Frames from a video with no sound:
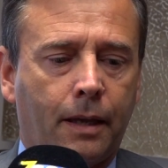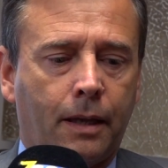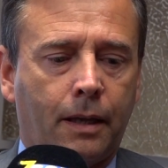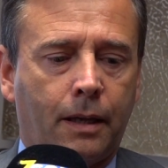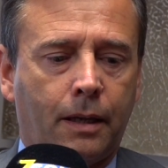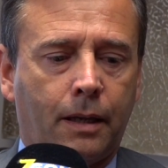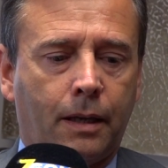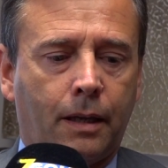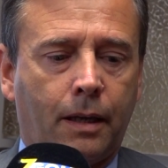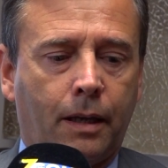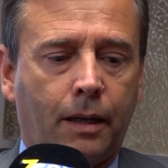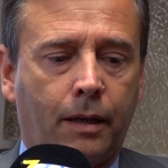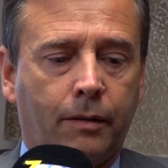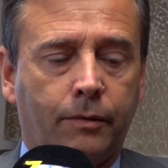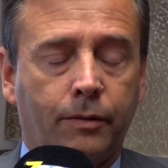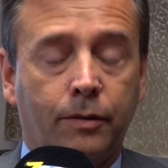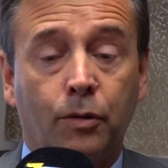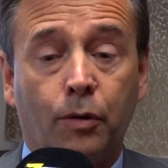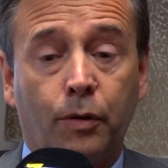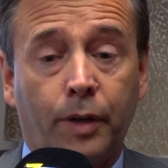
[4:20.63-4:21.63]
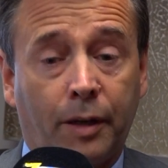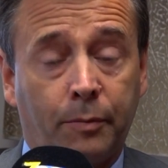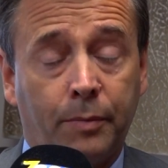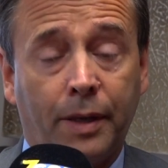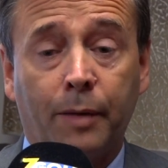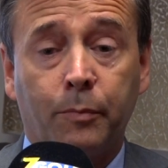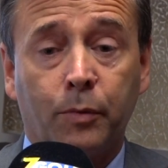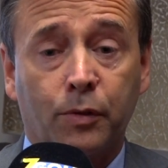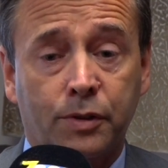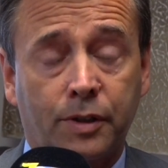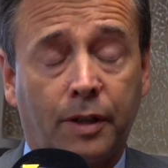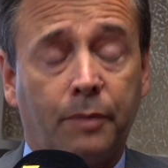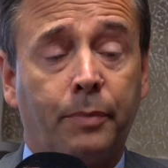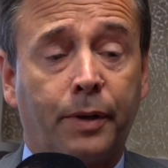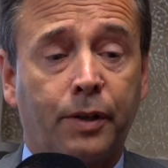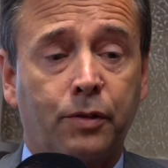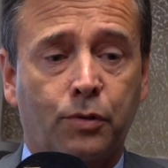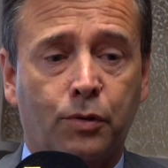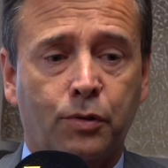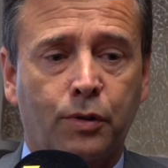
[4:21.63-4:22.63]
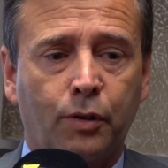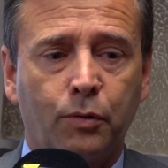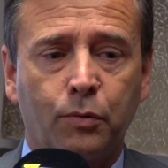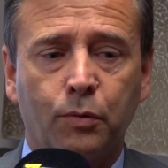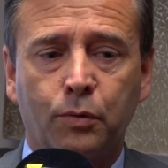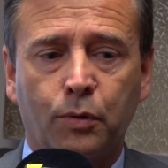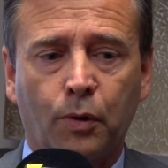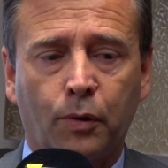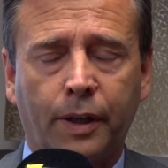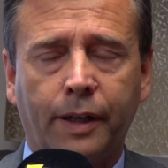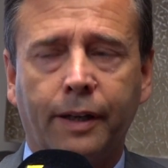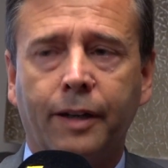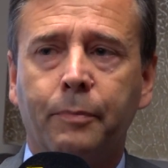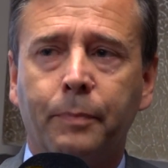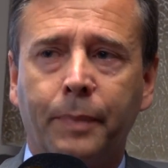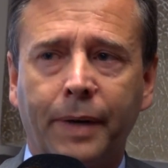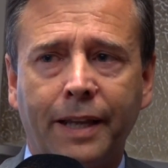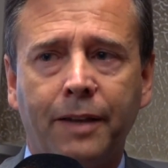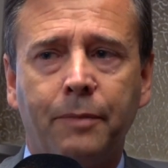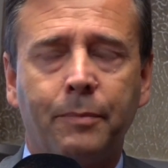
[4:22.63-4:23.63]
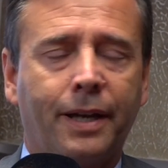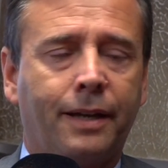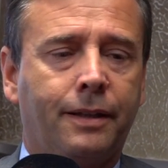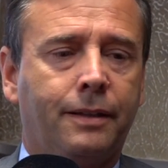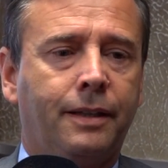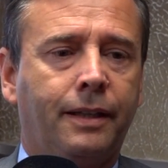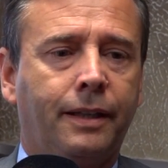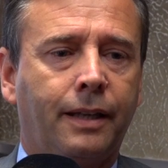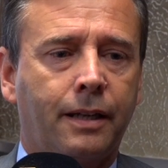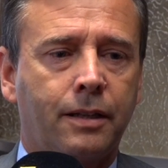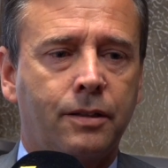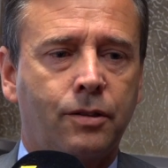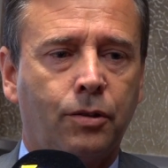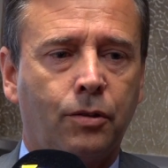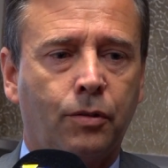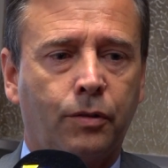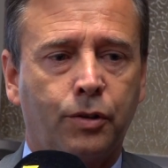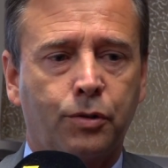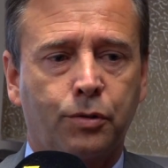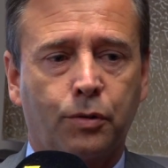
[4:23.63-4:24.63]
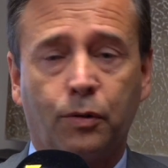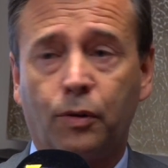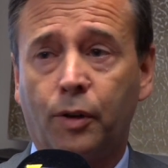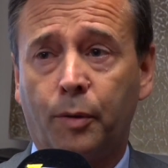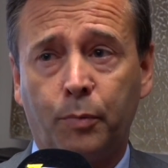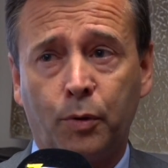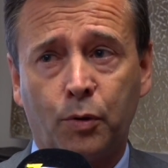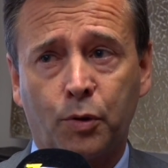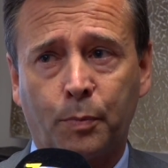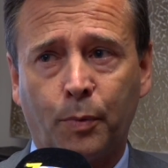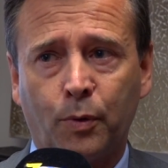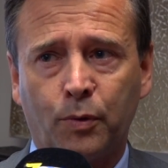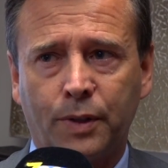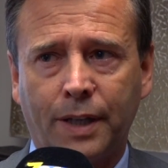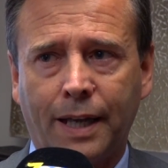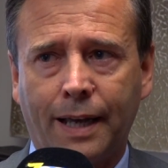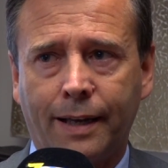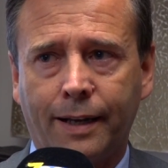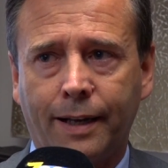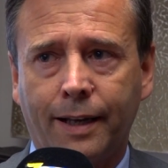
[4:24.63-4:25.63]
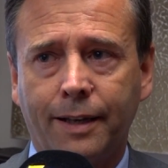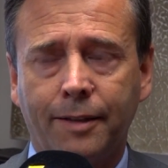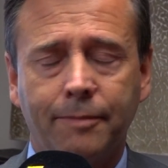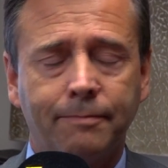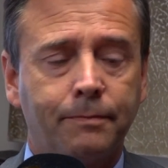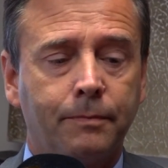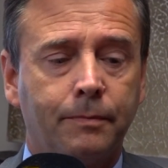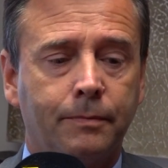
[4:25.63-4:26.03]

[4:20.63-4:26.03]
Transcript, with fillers: E noi abbiamo sempre sostenuto che le prime dichiarazioni sono le più spontanee,